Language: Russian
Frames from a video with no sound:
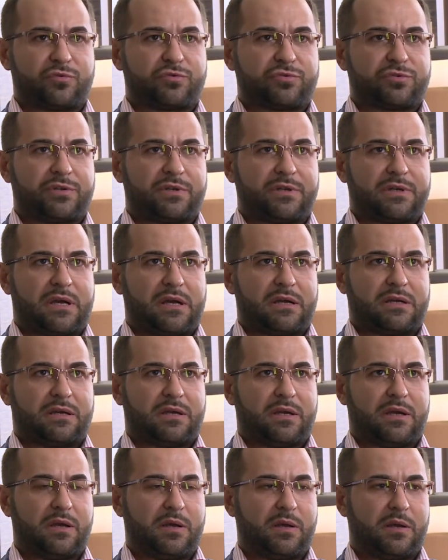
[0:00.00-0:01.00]
уже как
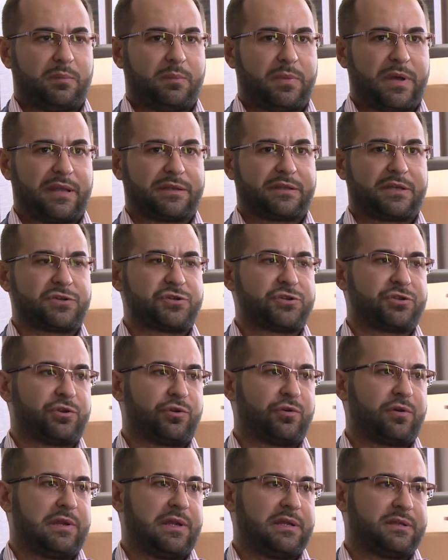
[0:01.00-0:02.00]
порядка
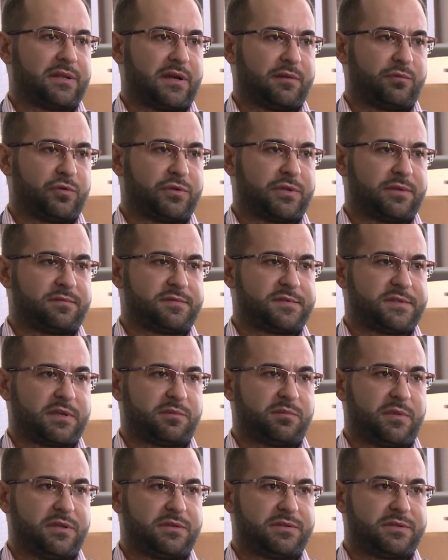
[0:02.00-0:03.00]
четырех лет работаем в
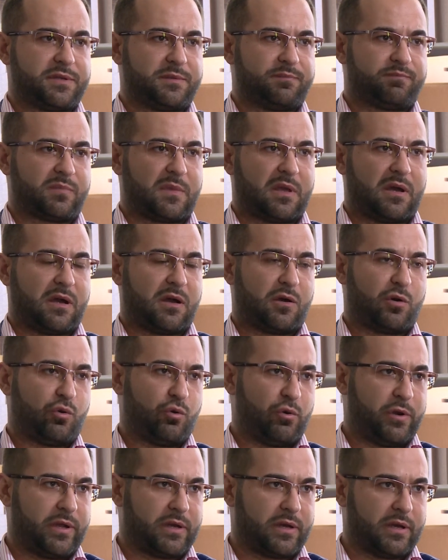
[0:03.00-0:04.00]
сегменте э,
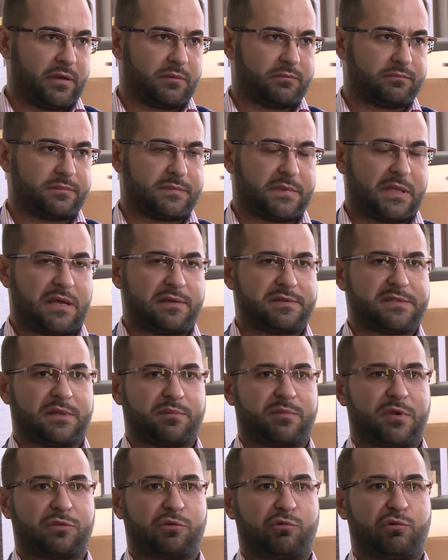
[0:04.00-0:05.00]
хорика. Да,
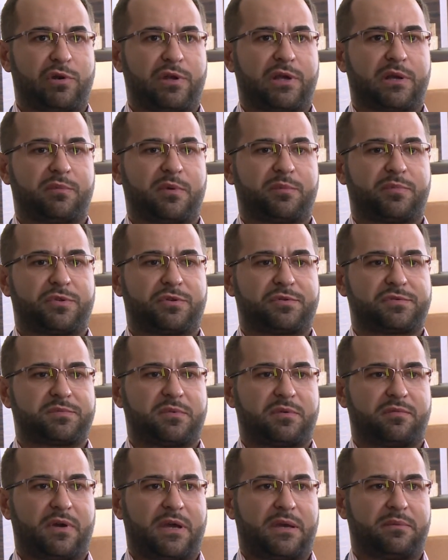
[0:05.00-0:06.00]
сегмент хорика мы
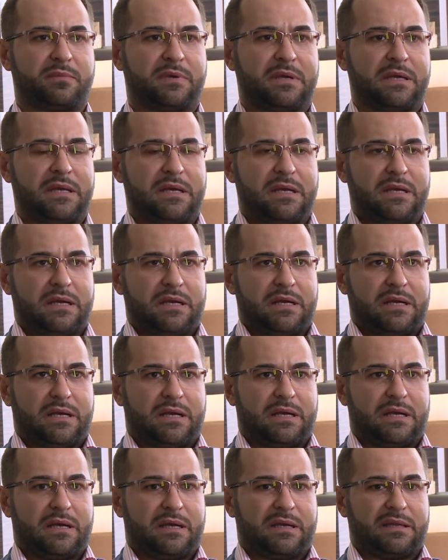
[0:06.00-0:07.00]
подразумеваем.
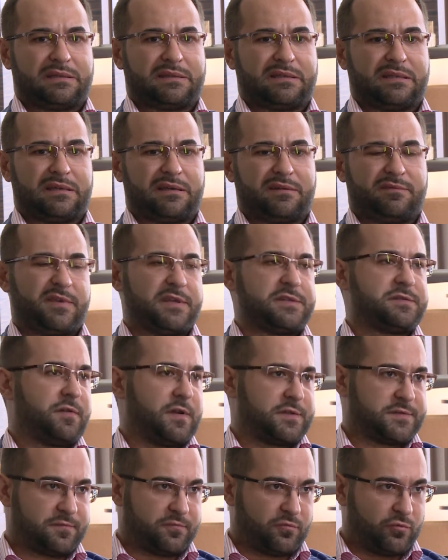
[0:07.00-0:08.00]
Э, это весь
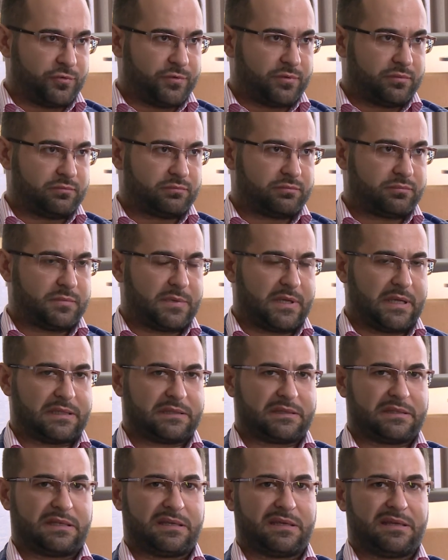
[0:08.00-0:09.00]
фастфуд,
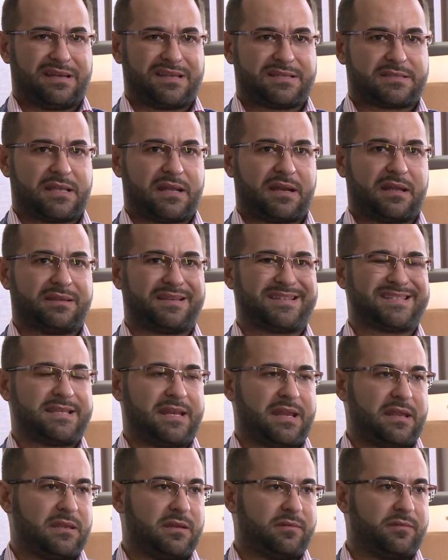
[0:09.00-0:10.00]
это рестораны
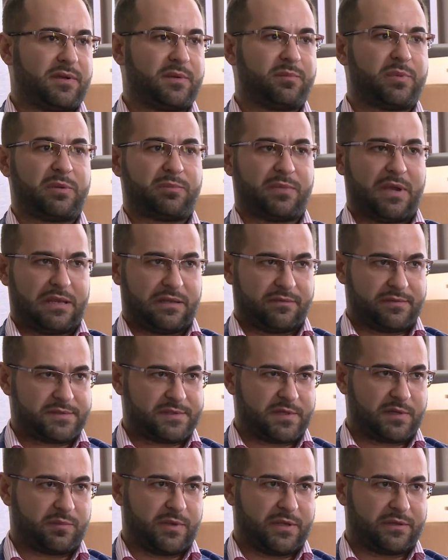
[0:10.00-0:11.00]
среднего и премиального
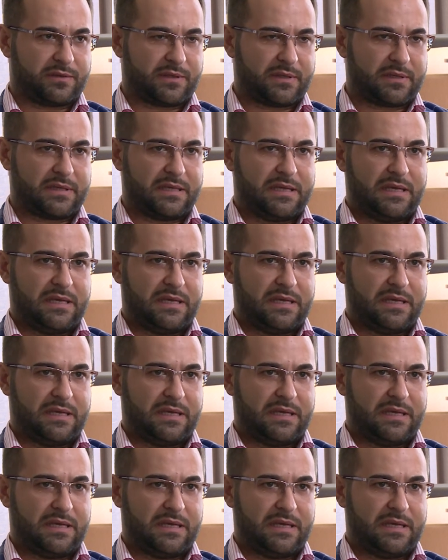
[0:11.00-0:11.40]
сегмента.